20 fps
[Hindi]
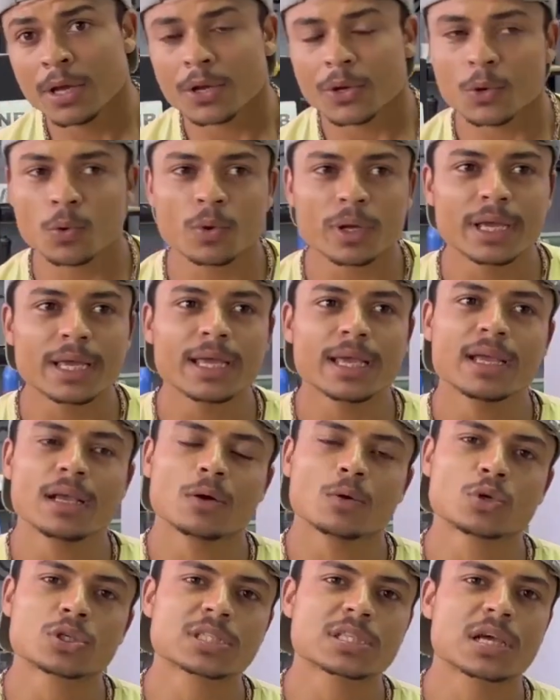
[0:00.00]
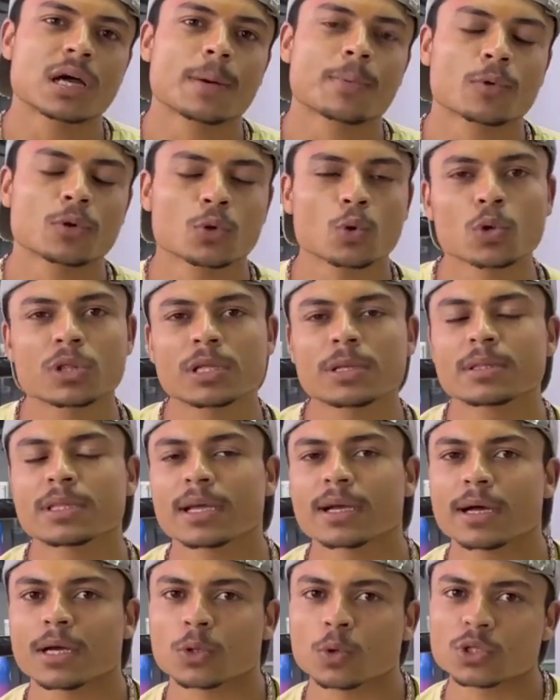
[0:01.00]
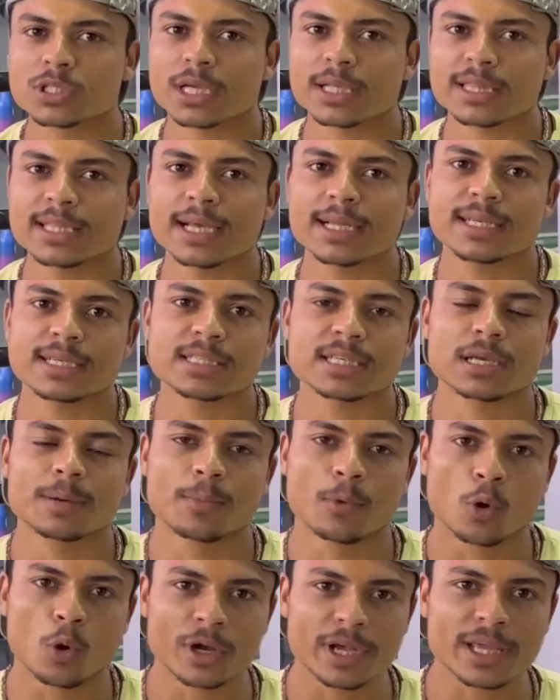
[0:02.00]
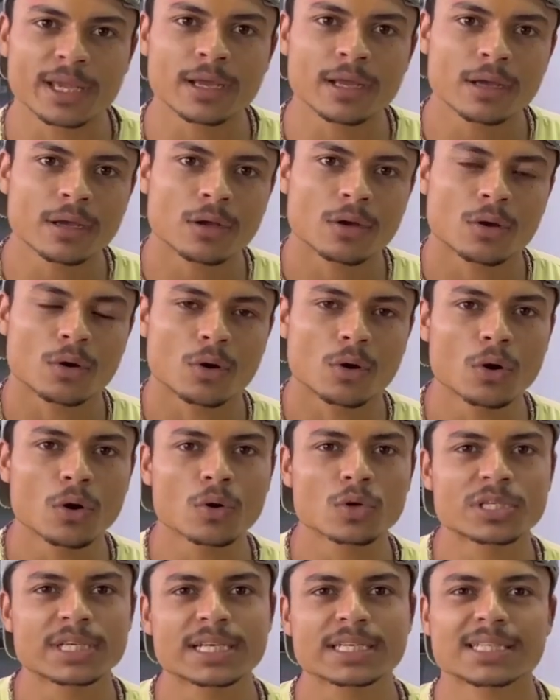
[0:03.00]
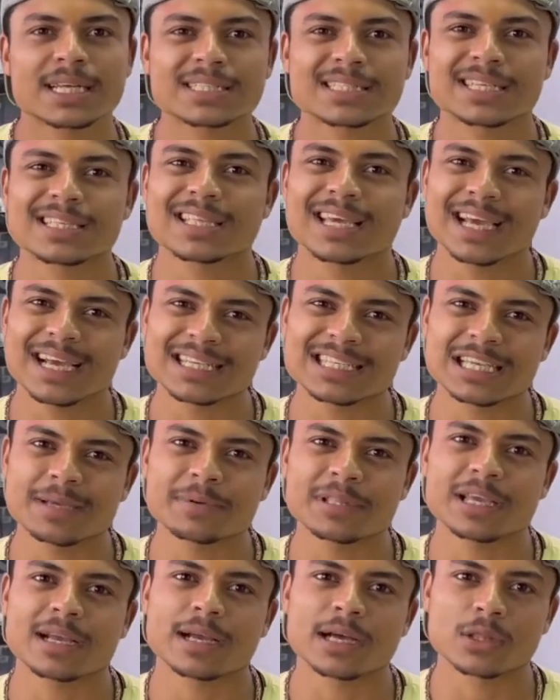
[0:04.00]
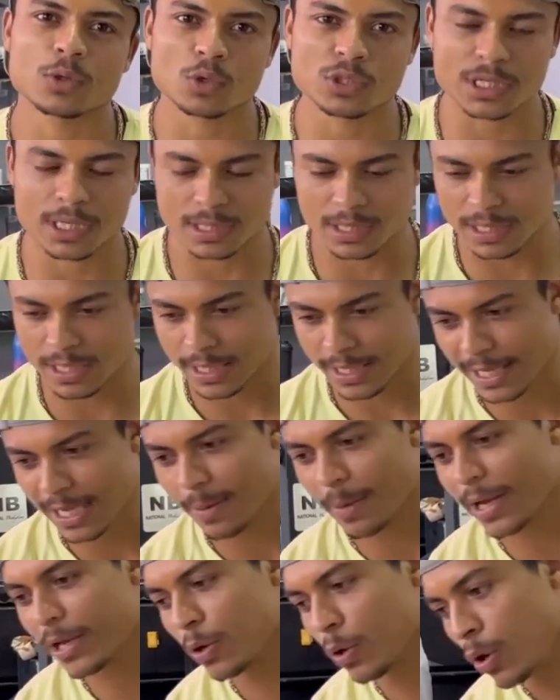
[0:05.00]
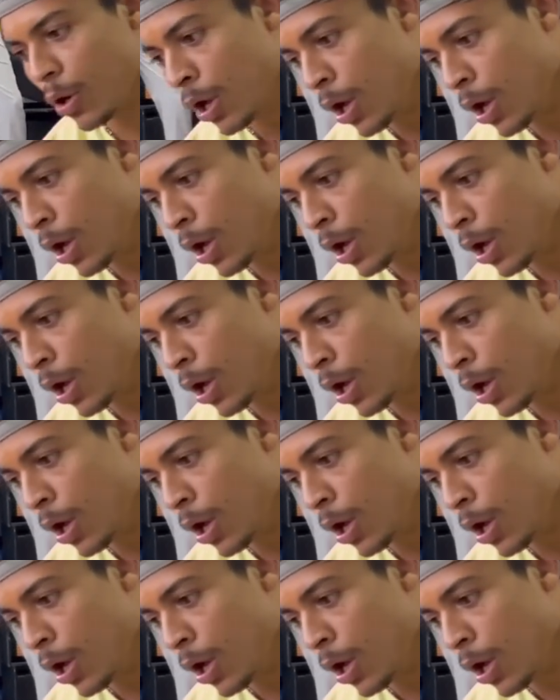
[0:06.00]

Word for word: क्योंकि उससे आपको दो तीन दिक्कत हो सकती है जैसे कि ब्लोटिंग और उसी के साथ साथ गैस की भी दिक्कत हो सकती है ठीक है भाई